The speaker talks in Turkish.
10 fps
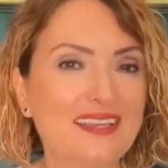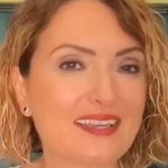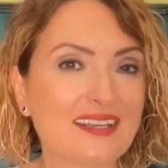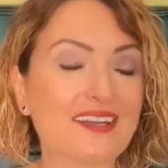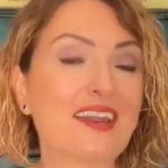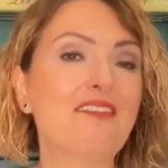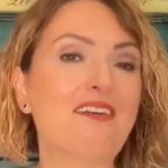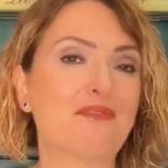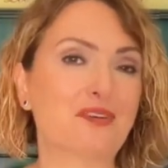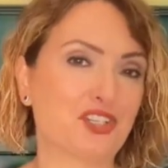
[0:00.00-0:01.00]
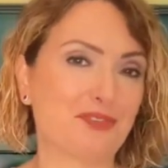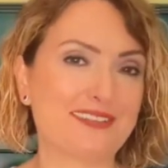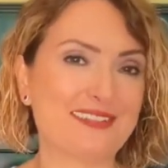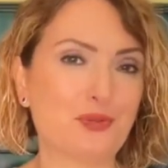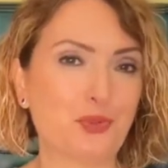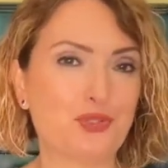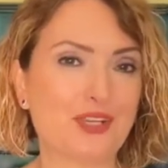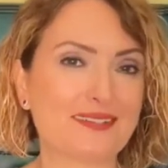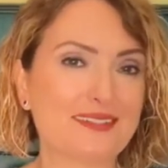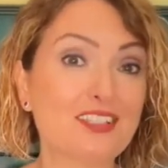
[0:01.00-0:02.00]
karar verme aşamasında
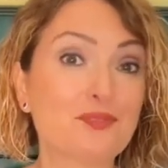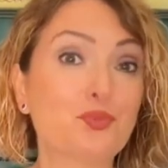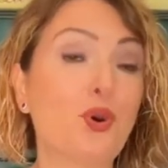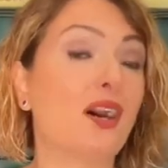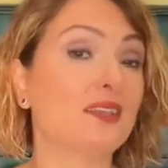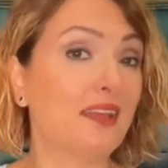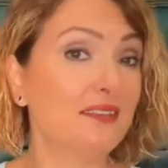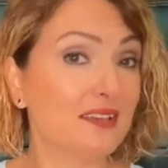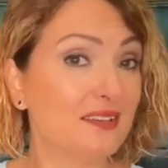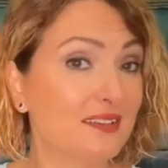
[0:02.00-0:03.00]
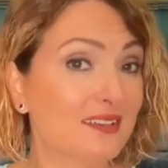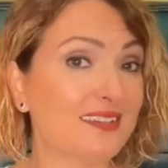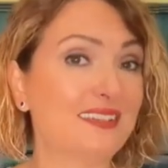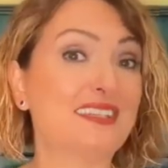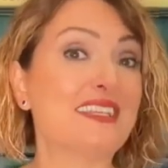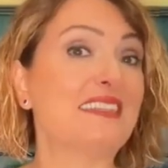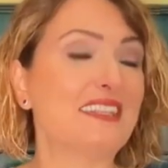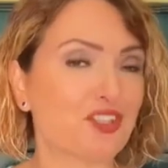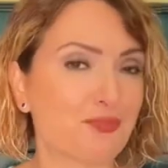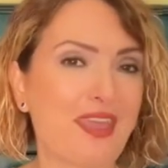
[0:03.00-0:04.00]
olacaksınız. Bu alan e,
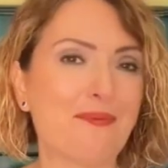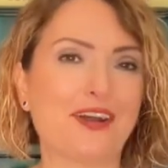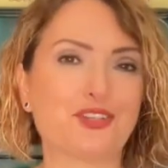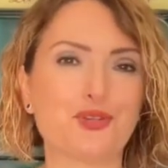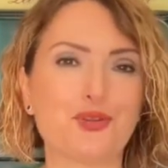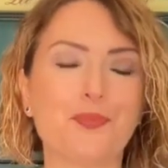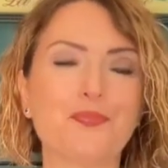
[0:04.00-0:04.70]
netleşmeye başlıyor